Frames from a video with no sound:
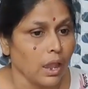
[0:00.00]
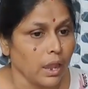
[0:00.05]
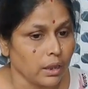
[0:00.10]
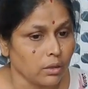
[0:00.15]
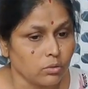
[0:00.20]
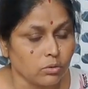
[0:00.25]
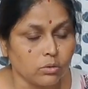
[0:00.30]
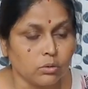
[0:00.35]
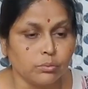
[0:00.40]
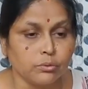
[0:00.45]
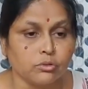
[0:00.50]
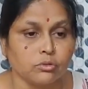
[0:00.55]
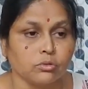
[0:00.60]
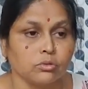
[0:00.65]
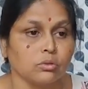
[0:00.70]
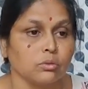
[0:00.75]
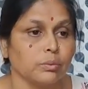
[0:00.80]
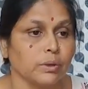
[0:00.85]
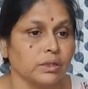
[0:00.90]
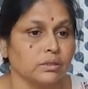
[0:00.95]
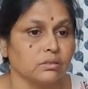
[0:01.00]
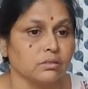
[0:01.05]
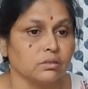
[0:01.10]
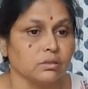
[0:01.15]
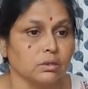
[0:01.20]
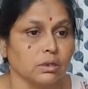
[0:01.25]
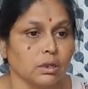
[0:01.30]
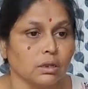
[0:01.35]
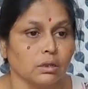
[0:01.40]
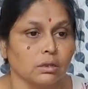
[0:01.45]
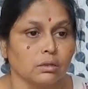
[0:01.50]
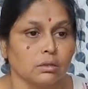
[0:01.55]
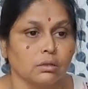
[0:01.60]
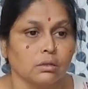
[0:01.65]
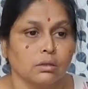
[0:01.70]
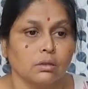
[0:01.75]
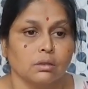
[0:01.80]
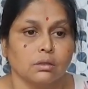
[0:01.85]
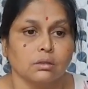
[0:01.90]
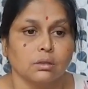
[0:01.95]
এখনও পর্যন্ত পাচ্ছি না
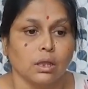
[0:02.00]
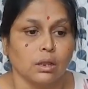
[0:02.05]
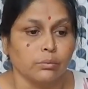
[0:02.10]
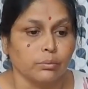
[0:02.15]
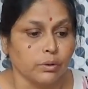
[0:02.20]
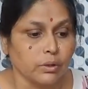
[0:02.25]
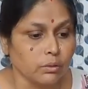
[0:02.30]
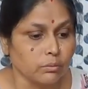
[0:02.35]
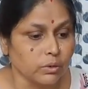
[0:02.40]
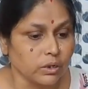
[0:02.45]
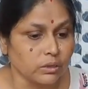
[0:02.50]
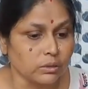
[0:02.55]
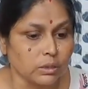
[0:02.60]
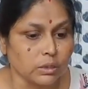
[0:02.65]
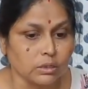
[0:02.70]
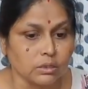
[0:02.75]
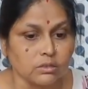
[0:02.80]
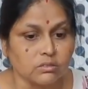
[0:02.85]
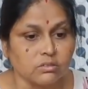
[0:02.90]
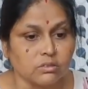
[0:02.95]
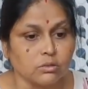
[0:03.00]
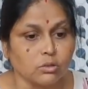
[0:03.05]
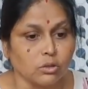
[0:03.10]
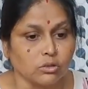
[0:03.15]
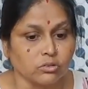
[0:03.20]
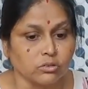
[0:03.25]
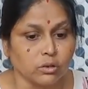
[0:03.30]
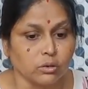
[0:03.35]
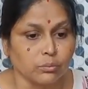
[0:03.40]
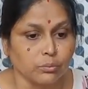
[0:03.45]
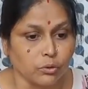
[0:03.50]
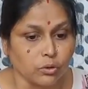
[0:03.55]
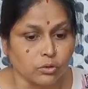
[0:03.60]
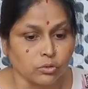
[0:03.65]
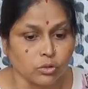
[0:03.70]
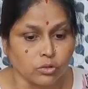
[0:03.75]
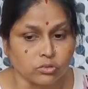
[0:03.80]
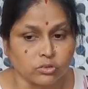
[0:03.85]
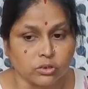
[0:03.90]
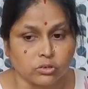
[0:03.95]
তারপরে আমরা দেখেছি দশটার পর
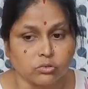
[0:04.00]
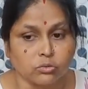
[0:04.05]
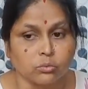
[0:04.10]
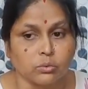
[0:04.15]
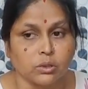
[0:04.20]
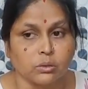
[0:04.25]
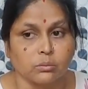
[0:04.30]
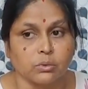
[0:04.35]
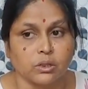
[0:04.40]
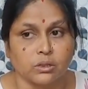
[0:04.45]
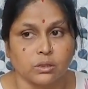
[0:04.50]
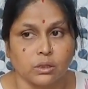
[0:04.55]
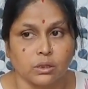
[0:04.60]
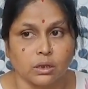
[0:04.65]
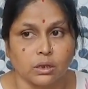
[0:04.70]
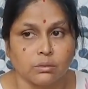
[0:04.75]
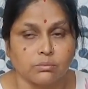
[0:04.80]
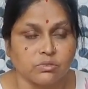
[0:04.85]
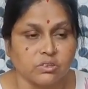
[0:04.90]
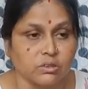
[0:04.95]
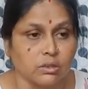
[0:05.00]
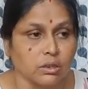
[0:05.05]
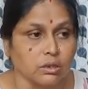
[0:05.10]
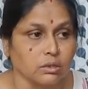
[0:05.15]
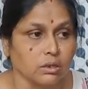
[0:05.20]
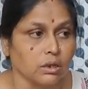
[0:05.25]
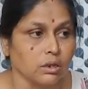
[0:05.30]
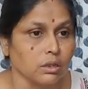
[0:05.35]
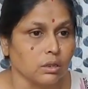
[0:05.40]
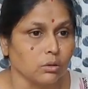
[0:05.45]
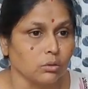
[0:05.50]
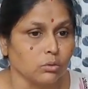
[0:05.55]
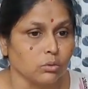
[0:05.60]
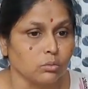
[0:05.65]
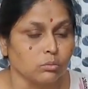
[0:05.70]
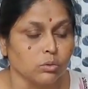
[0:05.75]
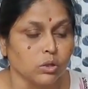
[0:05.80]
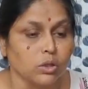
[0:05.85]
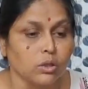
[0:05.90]
দশটার সময় আমরা দেখলাম যে এটা এরকম